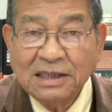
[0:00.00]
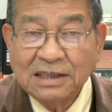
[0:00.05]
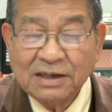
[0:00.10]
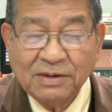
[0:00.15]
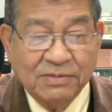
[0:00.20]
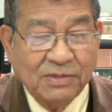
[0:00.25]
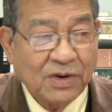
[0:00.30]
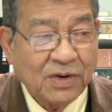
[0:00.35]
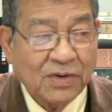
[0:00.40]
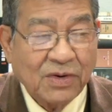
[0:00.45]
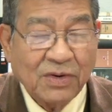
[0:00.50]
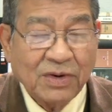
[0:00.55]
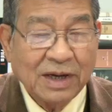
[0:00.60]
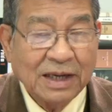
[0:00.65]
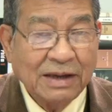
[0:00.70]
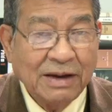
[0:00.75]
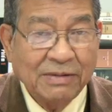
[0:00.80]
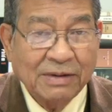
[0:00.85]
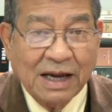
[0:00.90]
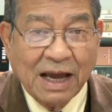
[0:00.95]
trong đó có
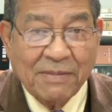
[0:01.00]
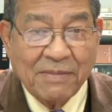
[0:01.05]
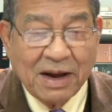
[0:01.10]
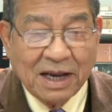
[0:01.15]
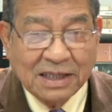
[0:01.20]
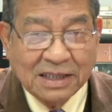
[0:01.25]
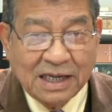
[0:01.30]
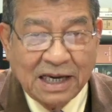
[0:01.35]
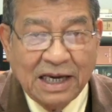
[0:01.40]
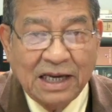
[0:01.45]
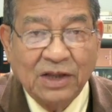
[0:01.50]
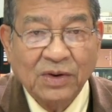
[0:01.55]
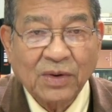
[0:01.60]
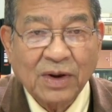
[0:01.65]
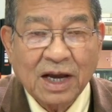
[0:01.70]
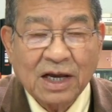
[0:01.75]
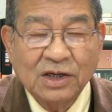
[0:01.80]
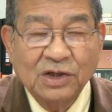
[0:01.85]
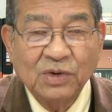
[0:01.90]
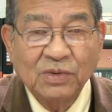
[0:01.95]
các bác sĩ thuộc
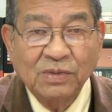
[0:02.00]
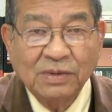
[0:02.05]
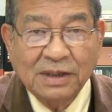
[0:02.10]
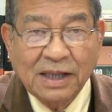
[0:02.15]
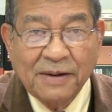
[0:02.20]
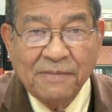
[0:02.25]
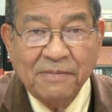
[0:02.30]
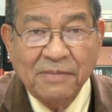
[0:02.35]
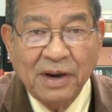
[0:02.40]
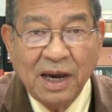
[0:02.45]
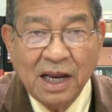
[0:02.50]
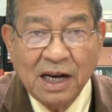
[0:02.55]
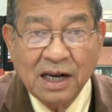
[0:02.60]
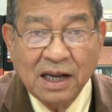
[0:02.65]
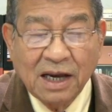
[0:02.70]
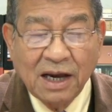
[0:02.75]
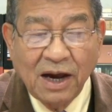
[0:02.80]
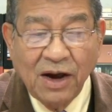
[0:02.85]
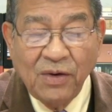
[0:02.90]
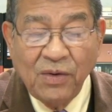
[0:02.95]
các trung tâm nghiên
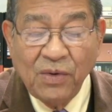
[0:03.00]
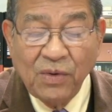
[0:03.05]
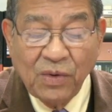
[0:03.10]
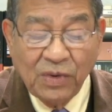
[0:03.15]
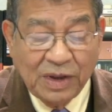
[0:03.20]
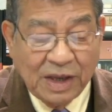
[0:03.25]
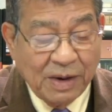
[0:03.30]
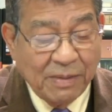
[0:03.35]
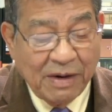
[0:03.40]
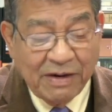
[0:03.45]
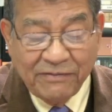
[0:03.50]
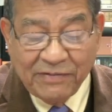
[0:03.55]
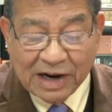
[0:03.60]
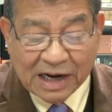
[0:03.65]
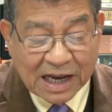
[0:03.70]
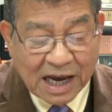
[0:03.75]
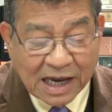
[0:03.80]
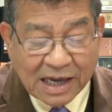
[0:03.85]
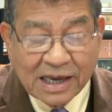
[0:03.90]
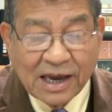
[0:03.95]
cứu của nhiều bệnh viện
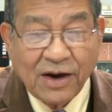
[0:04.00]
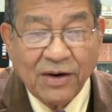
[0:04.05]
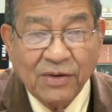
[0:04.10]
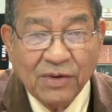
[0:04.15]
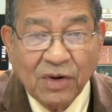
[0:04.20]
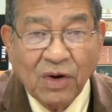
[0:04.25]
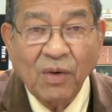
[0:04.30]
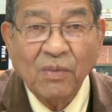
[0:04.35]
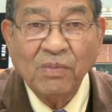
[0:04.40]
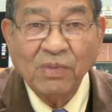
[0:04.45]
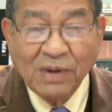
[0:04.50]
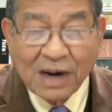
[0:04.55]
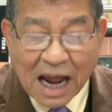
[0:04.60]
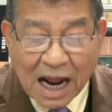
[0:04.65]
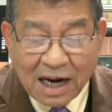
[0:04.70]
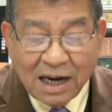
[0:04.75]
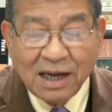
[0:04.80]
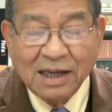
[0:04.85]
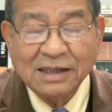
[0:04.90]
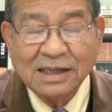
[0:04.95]
khác nhau cũng
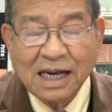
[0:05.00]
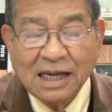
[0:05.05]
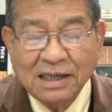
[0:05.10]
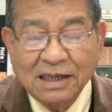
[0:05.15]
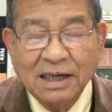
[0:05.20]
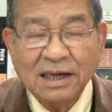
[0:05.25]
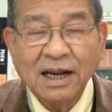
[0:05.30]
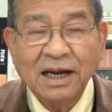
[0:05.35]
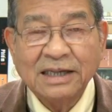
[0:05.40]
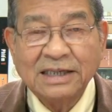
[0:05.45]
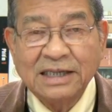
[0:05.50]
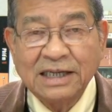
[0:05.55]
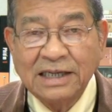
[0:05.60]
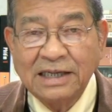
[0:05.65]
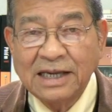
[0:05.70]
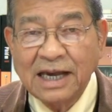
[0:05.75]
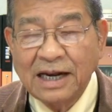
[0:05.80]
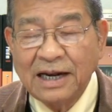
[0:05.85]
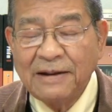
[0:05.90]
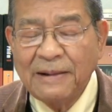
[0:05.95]
đã đưa ra những lời chỉ
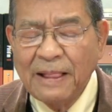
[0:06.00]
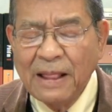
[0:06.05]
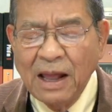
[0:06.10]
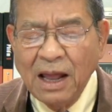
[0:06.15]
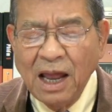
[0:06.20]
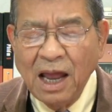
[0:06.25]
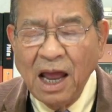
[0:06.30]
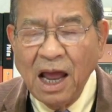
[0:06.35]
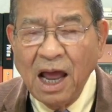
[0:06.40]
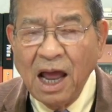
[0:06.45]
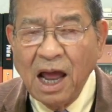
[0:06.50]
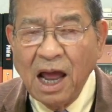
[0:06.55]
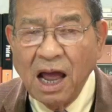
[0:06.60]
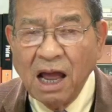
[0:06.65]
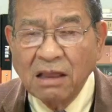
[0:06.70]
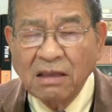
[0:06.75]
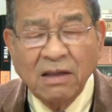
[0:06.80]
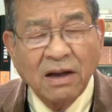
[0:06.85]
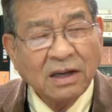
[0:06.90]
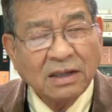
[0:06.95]
dẫn uh,
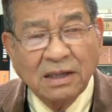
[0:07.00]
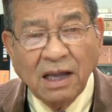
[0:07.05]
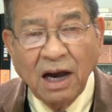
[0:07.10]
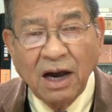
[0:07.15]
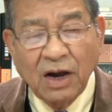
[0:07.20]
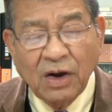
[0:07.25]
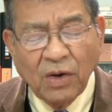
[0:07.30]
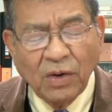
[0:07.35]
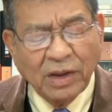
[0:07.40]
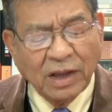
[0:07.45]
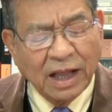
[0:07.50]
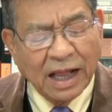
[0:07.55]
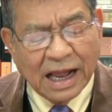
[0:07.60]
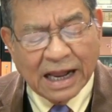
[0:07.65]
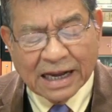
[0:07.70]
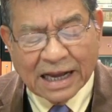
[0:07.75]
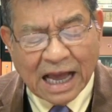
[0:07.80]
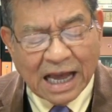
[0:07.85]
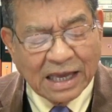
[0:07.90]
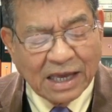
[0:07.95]
tương tự có
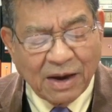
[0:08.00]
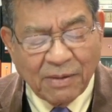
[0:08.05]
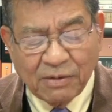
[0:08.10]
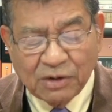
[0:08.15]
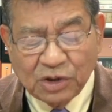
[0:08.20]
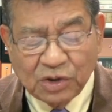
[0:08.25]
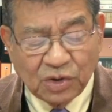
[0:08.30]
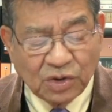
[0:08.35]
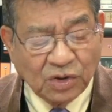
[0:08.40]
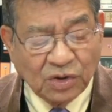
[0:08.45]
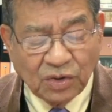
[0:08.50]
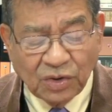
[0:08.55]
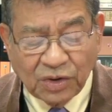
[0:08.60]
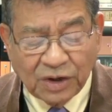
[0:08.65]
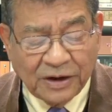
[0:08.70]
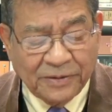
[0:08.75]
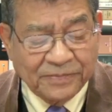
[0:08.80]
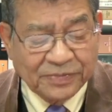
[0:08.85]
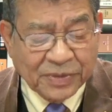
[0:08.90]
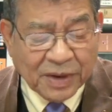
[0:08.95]
thể khác nhau một chút thôi.
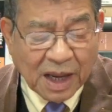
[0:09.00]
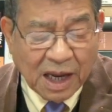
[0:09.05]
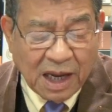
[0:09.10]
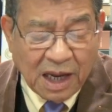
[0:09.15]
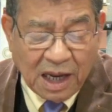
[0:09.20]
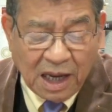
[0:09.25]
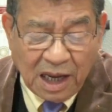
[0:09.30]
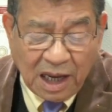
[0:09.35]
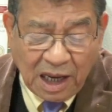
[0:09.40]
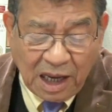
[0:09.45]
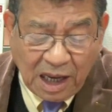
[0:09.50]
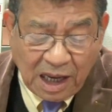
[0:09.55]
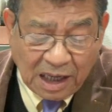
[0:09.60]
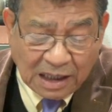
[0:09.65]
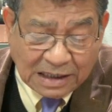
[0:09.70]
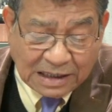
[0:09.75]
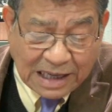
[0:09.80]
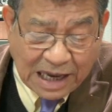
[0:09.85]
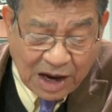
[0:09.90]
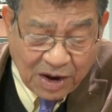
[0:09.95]
Uh,
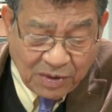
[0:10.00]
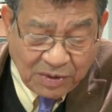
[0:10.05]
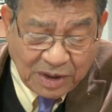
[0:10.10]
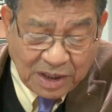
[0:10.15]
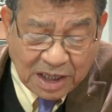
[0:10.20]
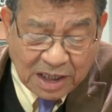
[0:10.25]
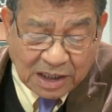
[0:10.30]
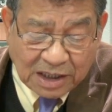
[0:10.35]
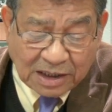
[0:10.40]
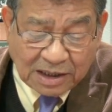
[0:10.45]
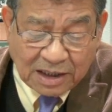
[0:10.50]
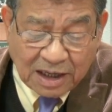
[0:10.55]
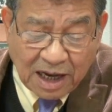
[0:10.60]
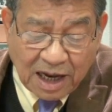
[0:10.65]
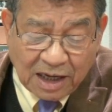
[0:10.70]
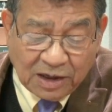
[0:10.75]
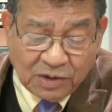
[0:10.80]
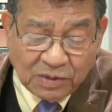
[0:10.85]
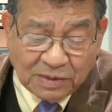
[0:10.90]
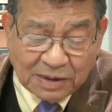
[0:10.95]
theo như
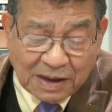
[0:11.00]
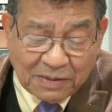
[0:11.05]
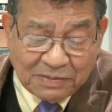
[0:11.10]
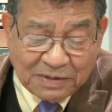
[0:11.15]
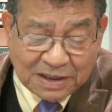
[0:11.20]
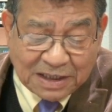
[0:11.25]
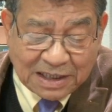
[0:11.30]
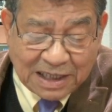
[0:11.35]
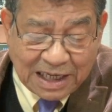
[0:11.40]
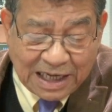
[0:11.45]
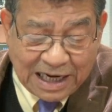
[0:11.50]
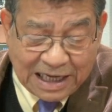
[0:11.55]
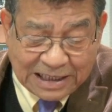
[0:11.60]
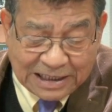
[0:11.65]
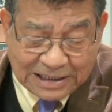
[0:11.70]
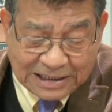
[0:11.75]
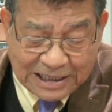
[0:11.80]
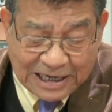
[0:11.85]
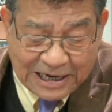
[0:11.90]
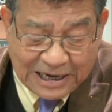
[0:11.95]
uh, trung tâm
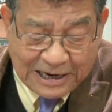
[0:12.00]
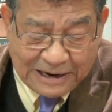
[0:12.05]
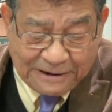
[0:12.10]
CDC